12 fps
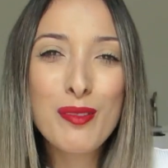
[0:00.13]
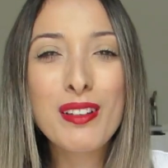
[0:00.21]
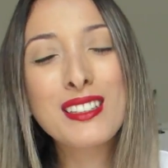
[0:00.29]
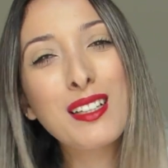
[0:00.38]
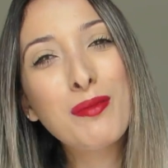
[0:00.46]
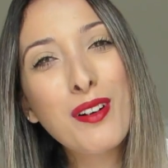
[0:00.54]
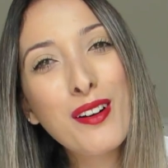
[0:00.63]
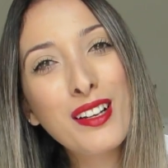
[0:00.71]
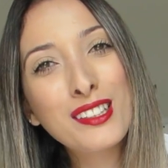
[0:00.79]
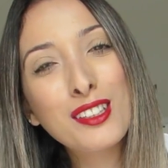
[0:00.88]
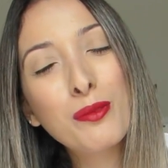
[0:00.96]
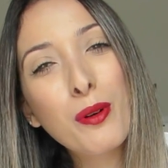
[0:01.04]
Oi meus
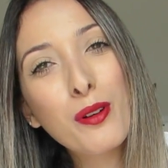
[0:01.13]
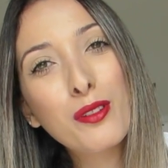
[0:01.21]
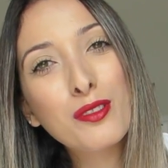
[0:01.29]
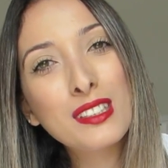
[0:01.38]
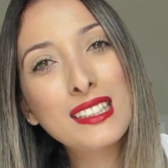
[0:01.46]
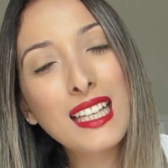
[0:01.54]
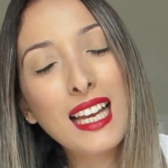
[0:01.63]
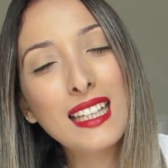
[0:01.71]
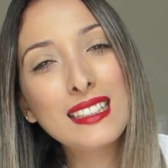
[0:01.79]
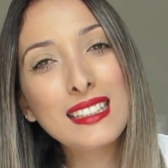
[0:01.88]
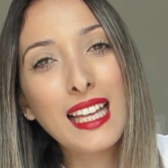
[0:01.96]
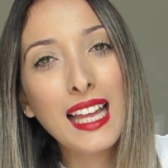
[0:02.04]
amores, tudo bom com
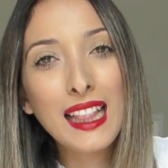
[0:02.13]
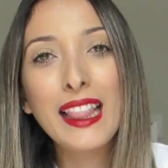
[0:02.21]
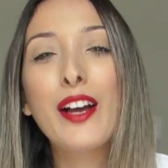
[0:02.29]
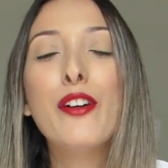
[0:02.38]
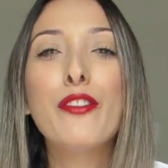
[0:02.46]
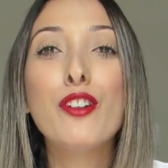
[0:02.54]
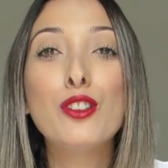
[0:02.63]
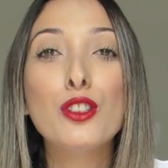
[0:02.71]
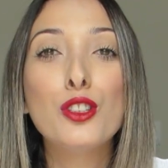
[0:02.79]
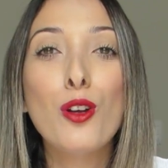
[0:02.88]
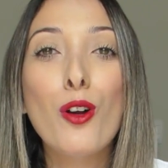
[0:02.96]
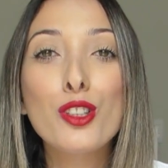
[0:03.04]
vocês? Então, o vídeo
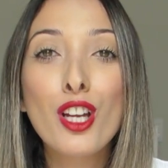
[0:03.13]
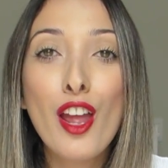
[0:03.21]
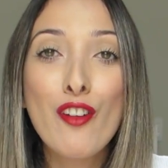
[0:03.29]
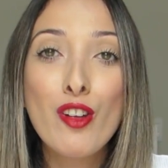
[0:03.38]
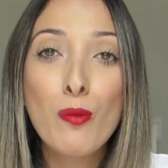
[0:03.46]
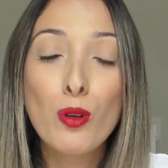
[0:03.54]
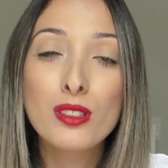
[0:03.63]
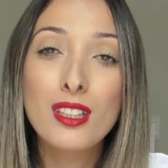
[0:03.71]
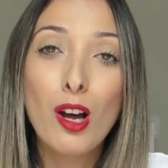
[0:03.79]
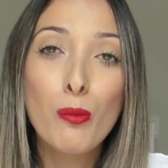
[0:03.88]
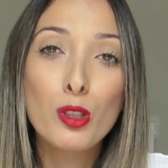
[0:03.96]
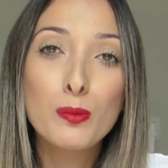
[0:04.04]
de hoje eu vim
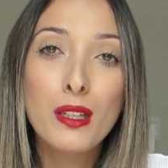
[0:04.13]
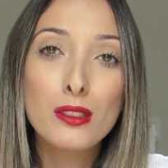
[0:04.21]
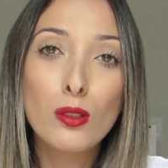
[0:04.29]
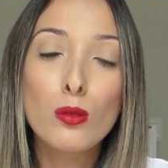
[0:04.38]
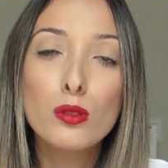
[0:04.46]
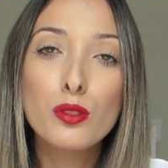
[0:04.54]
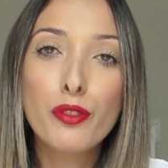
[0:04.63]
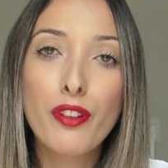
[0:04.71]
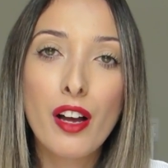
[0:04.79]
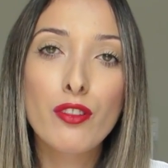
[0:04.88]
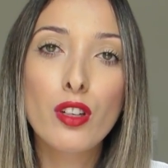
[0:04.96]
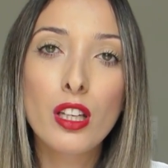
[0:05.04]
mostrar os meus batons
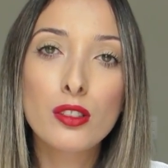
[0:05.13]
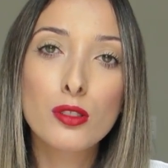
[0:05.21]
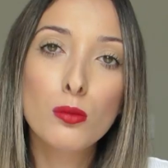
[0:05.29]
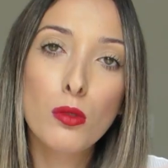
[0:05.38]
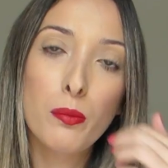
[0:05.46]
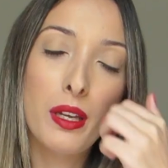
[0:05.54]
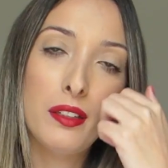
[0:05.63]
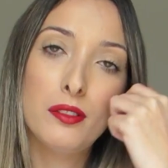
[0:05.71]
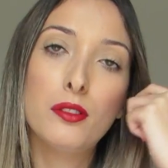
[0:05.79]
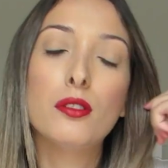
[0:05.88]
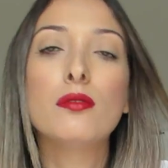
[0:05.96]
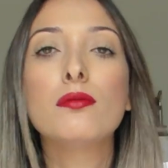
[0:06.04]
favoritos do
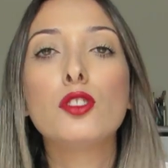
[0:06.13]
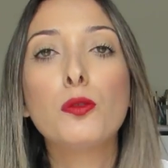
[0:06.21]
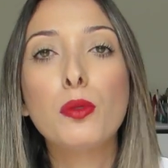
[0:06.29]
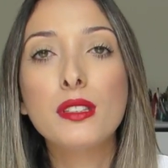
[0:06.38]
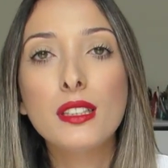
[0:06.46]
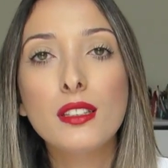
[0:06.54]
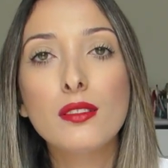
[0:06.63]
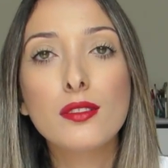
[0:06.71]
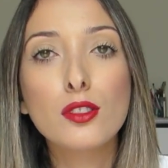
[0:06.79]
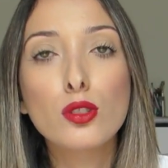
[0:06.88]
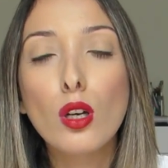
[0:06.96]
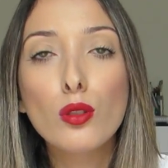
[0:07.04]
momento Tipo assim,
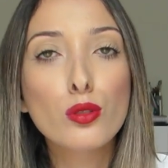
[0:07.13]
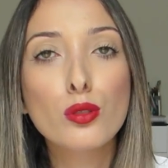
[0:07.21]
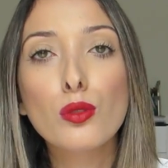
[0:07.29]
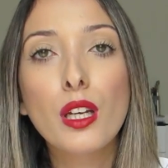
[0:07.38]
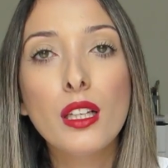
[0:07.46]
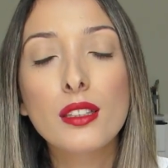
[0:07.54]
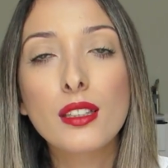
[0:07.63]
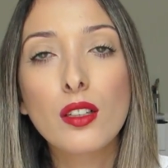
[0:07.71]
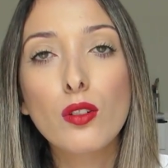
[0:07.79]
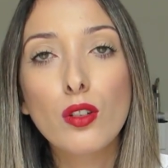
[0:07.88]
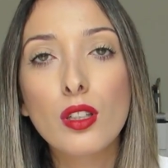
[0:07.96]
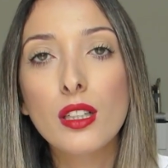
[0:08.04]
só uso eles
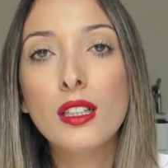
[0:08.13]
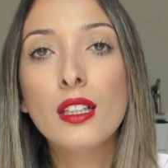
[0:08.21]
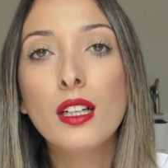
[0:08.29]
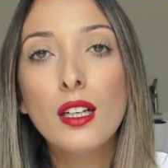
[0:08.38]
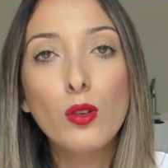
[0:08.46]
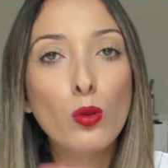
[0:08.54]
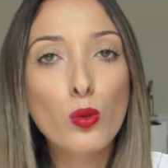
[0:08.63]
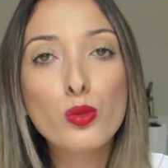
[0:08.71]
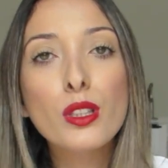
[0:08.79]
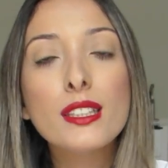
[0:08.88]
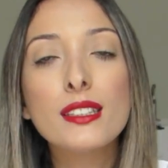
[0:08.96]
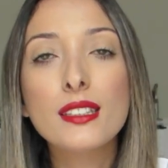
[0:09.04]
agora
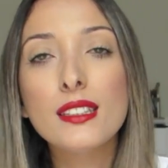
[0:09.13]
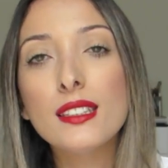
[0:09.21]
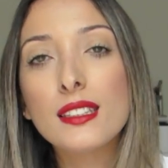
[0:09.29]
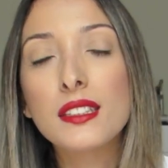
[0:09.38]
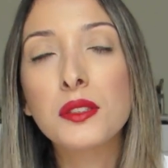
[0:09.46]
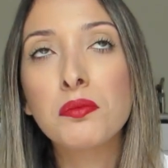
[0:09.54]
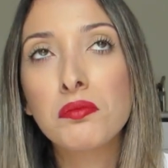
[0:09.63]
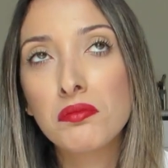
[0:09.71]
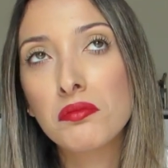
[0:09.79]
Um desses